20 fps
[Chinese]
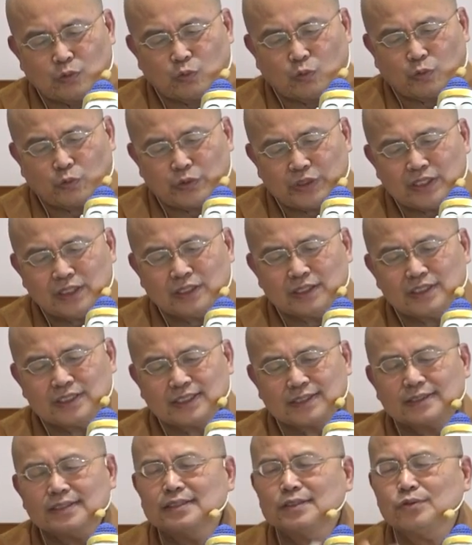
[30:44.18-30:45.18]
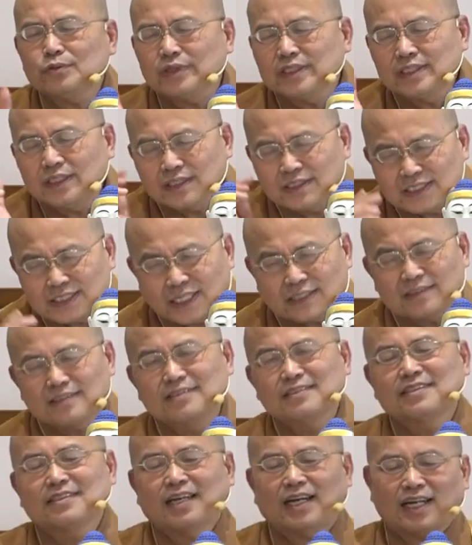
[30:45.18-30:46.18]
我云何知，云何见？
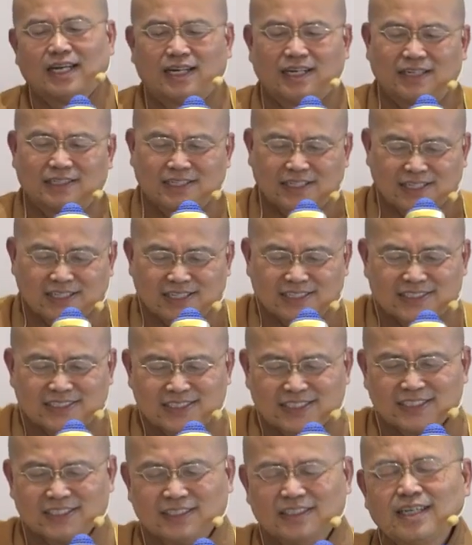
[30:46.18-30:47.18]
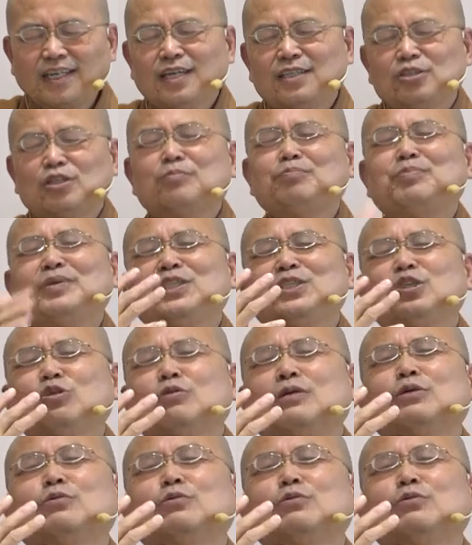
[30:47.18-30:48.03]
啊，那这里就是比丘